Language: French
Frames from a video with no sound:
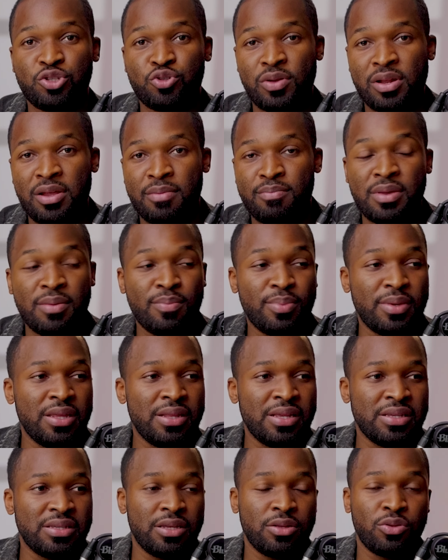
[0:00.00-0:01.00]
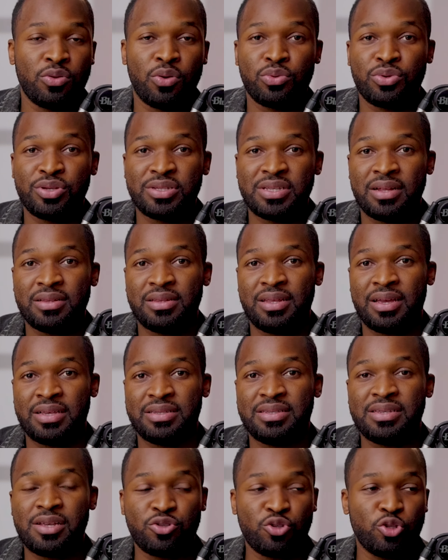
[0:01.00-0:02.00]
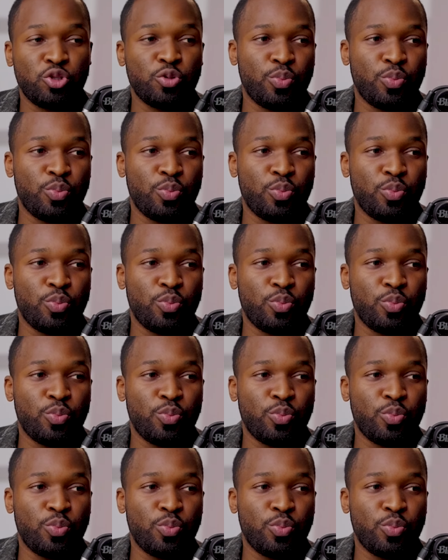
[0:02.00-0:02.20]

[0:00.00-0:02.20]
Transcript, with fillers: Joel Embiid. Il décide donc de s'intéresser à ce